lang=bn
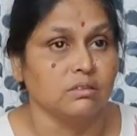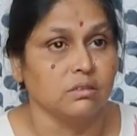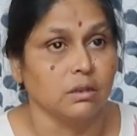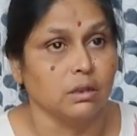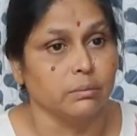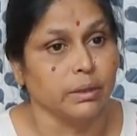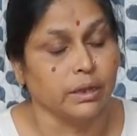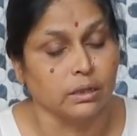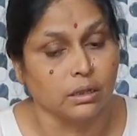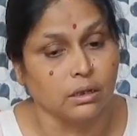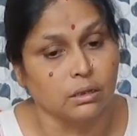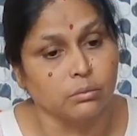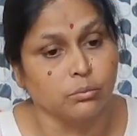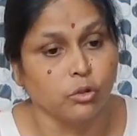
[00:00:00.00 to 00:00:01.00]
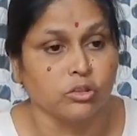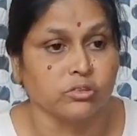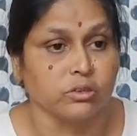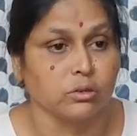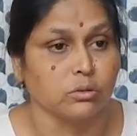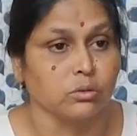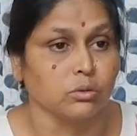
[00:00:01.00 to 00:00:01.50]
ছেলে বাইরে গেলে আমি ভয়েস
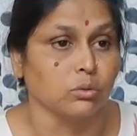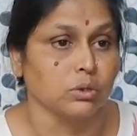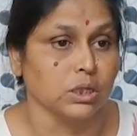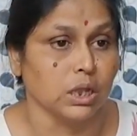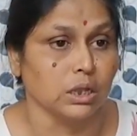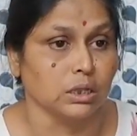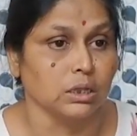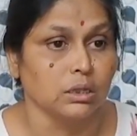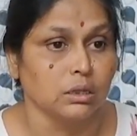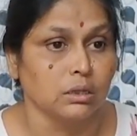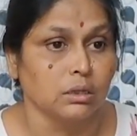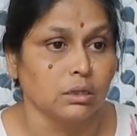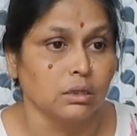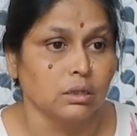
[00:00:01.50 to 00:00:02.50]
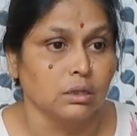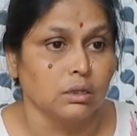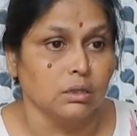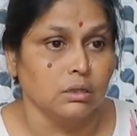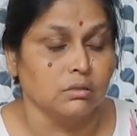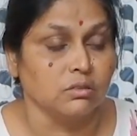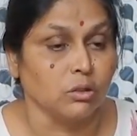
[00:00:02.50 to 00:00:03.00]
রেকর্ড করি আগে
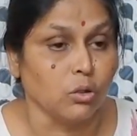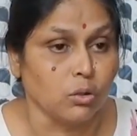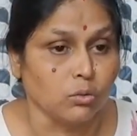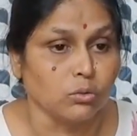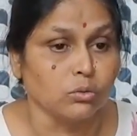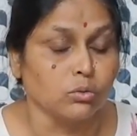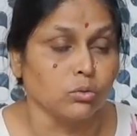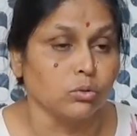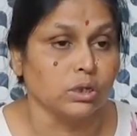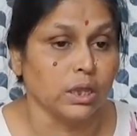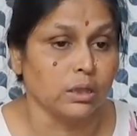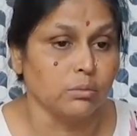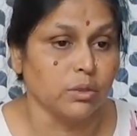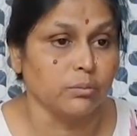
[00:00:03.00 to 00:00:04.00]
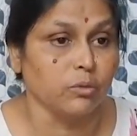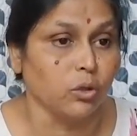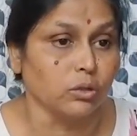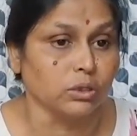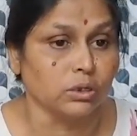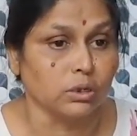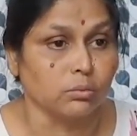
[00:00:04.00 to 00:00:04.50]
যে কখন কোন টাইমে আমি
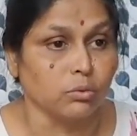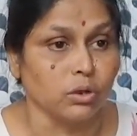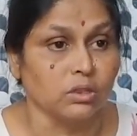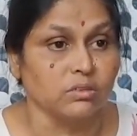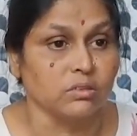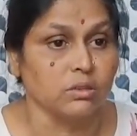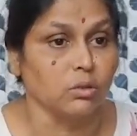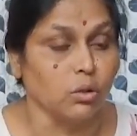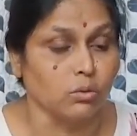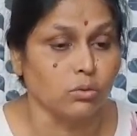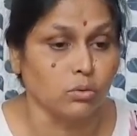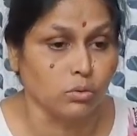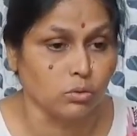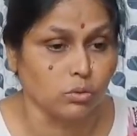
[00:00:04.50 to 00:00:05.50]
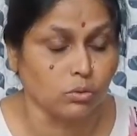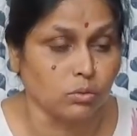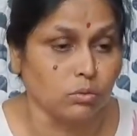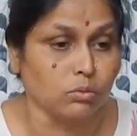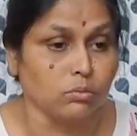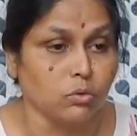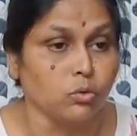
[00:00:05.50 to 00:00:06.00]
কথাটা বলেছি কখনও
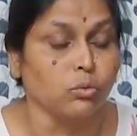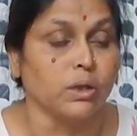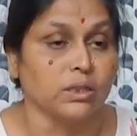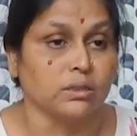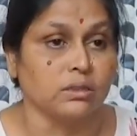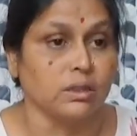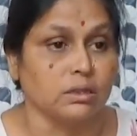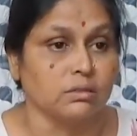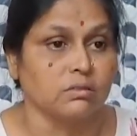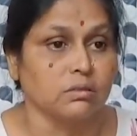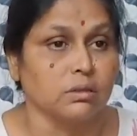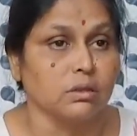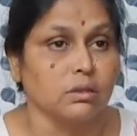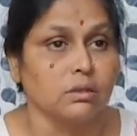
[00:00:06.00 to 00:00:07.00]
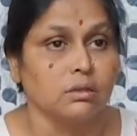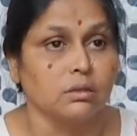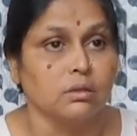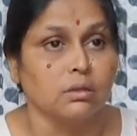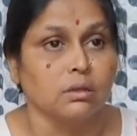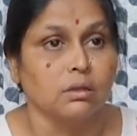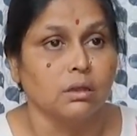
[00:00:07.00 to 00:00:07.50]
ঘুমাতে যাচ্ছে
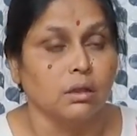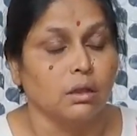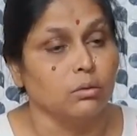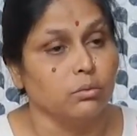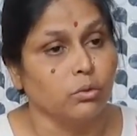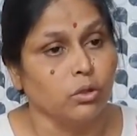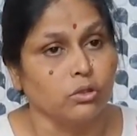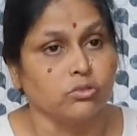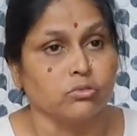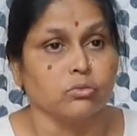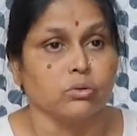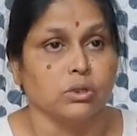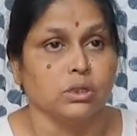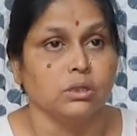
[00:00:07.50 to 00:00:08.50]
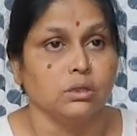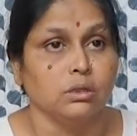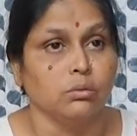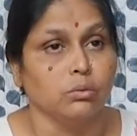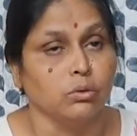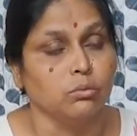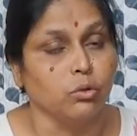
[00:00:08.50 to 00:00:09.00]
আমি ভয়েস করি
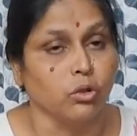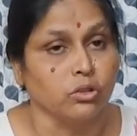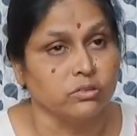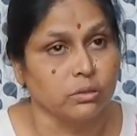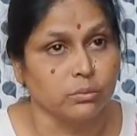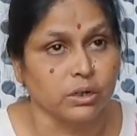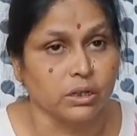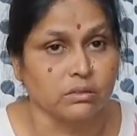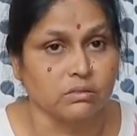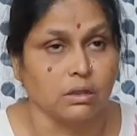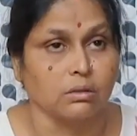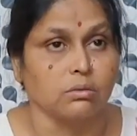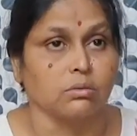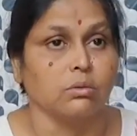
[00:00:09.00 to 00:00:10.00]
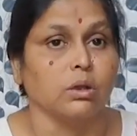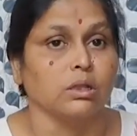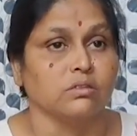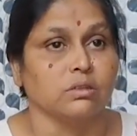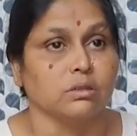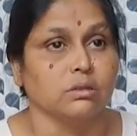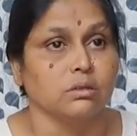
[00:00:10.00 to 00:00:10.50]
এবং ভয়েস আমার কাছে এখনও
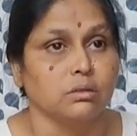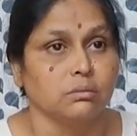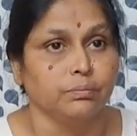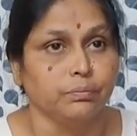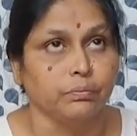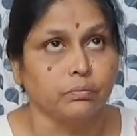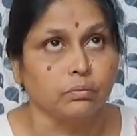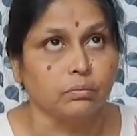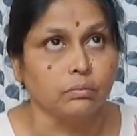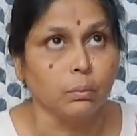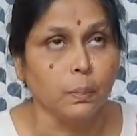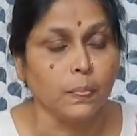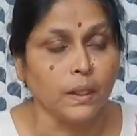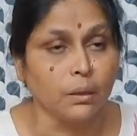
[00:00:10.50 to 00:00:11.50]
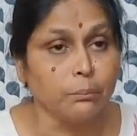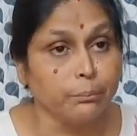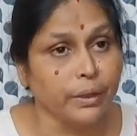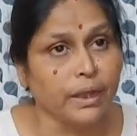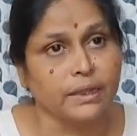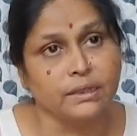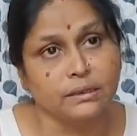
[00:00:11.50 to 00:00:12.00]
আছে
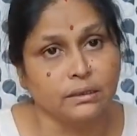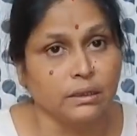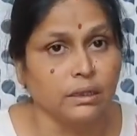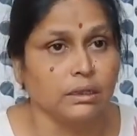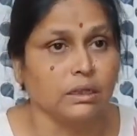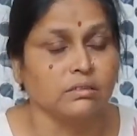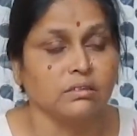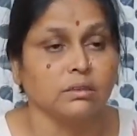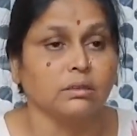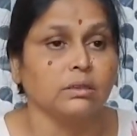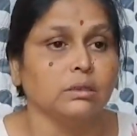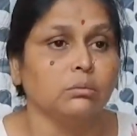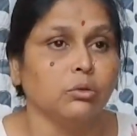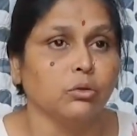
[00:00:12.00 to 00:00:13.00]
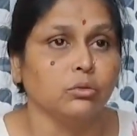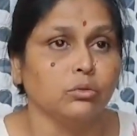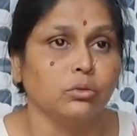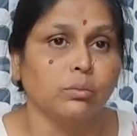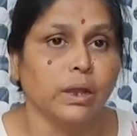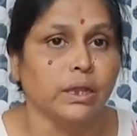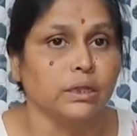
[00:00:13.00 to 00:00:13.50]
বাইক নিয়ে গেছে তিন বন্ধু
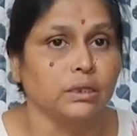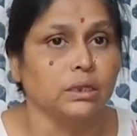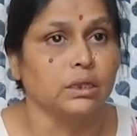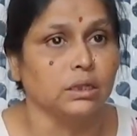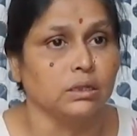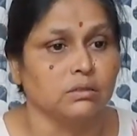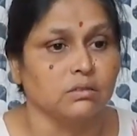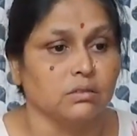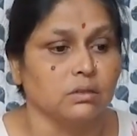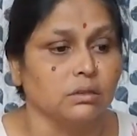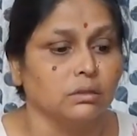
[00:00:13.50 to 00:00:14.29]
বাইক নিয়ে গেছে